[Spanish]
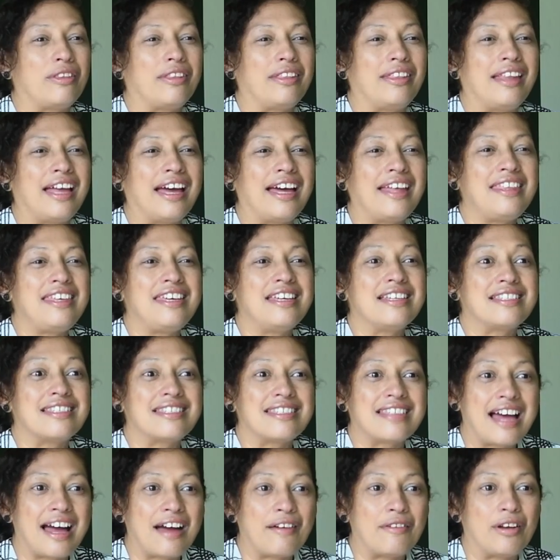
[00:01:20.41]
Nadie
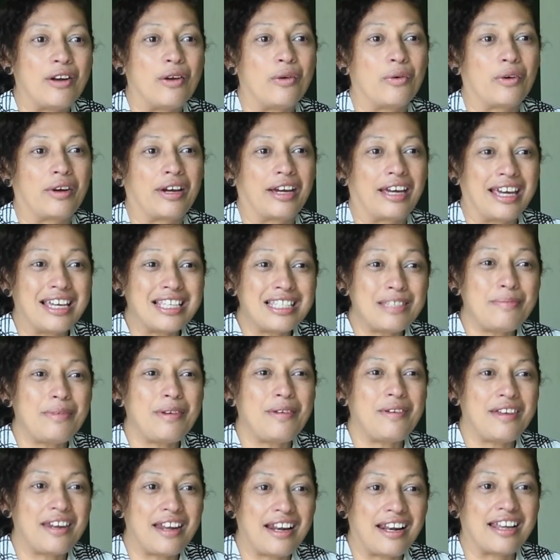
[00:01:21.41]
sabe lo que es
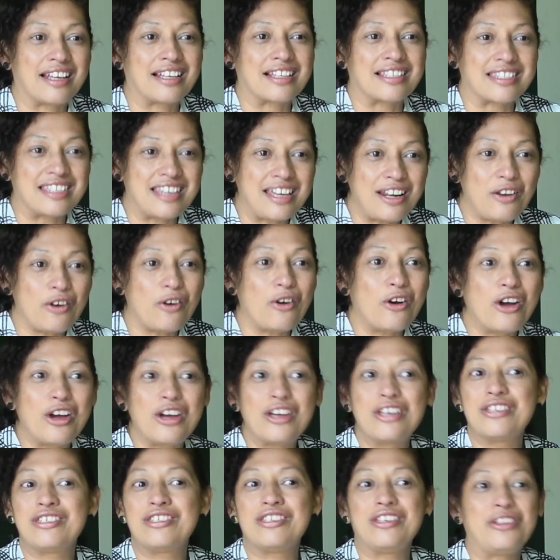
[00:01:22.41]
vivir el exilio
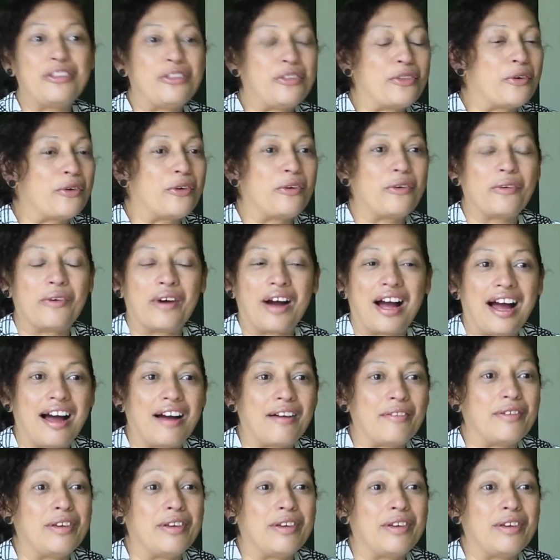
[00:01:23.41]
si no lo ha